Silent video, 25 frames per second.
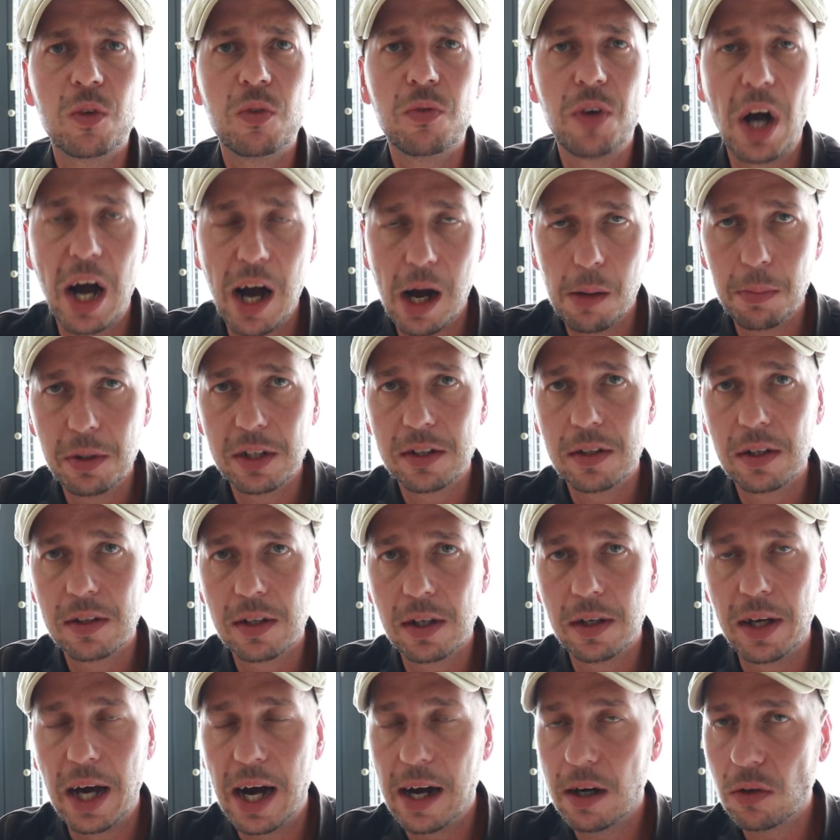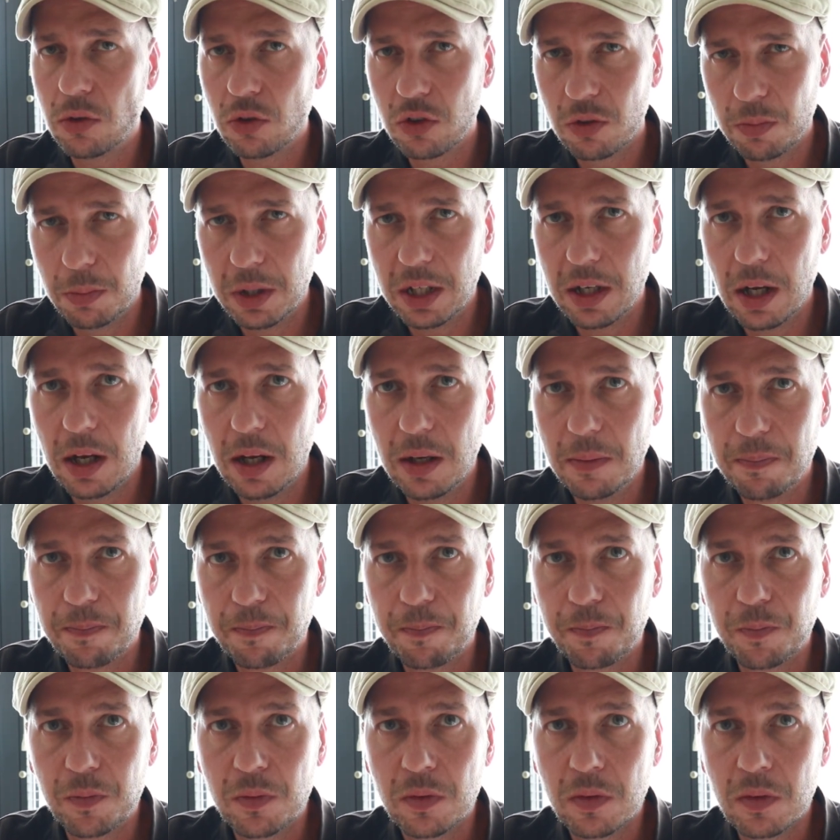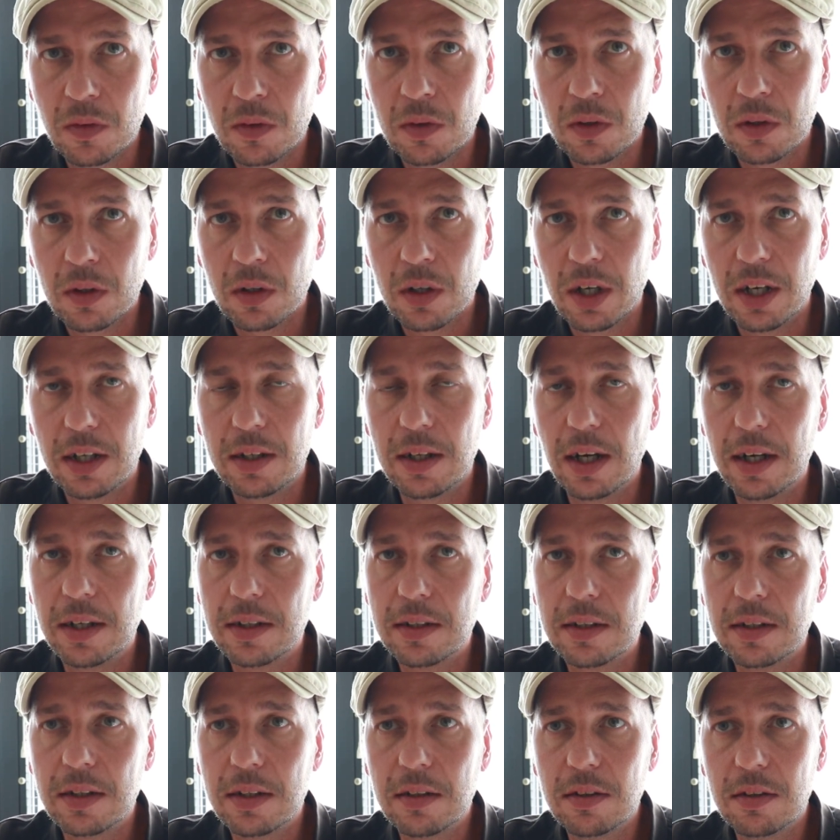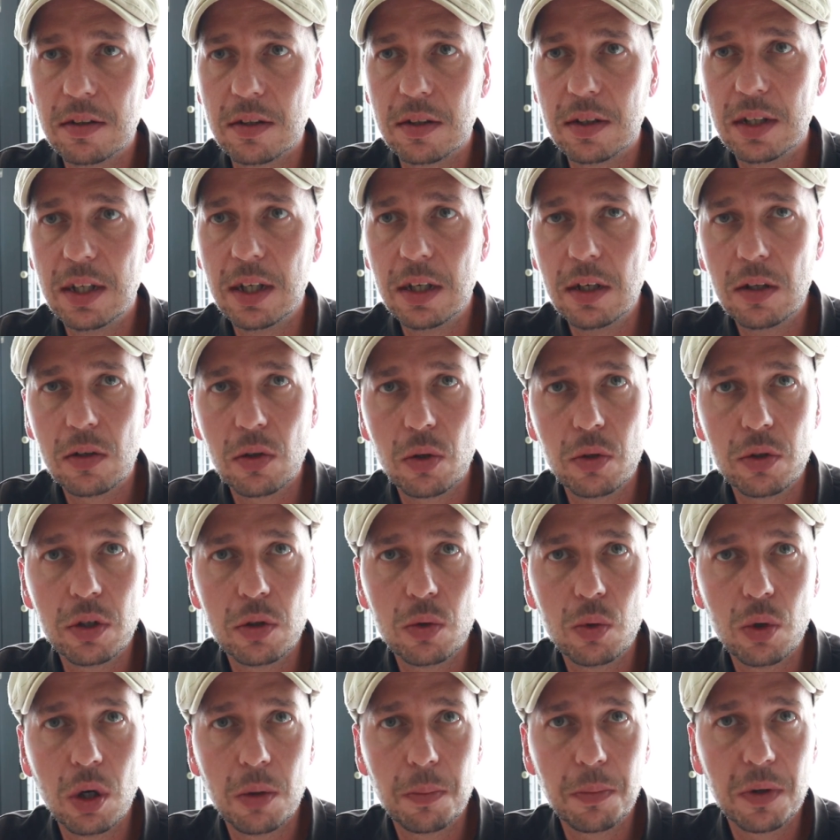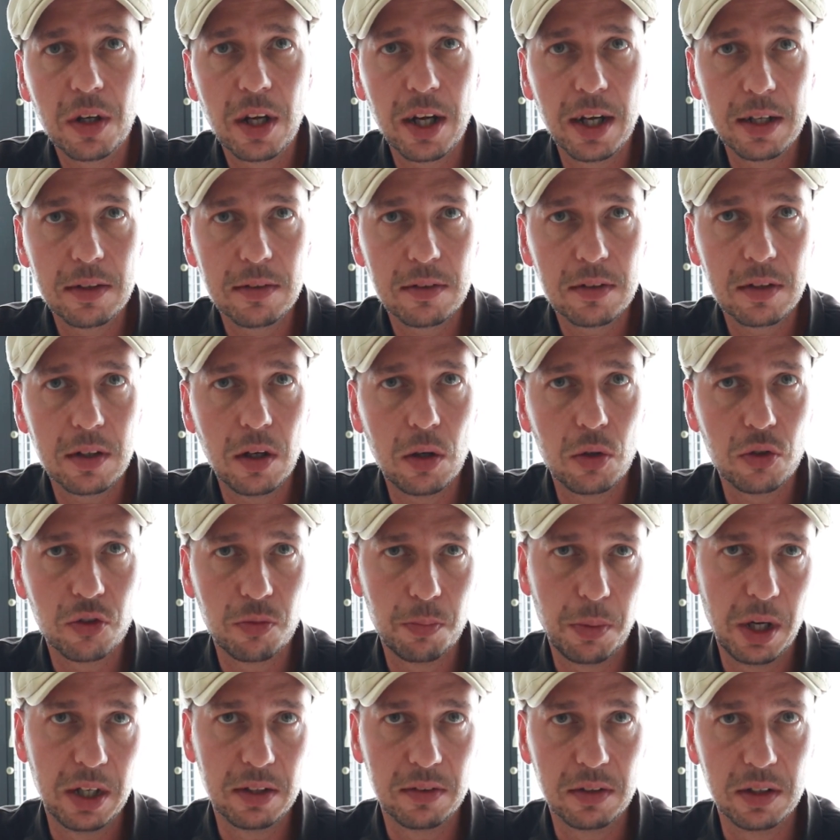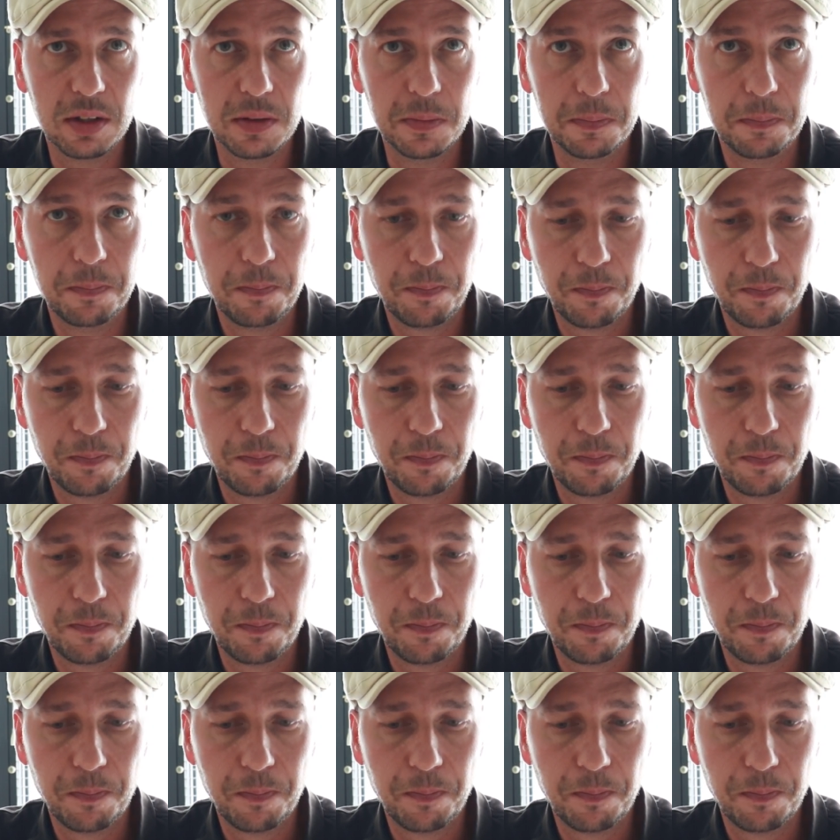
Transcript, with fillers: Verarbeitete Nahrungsmittel enthalten diese nicht oder nur im kleinsten Ausmaße.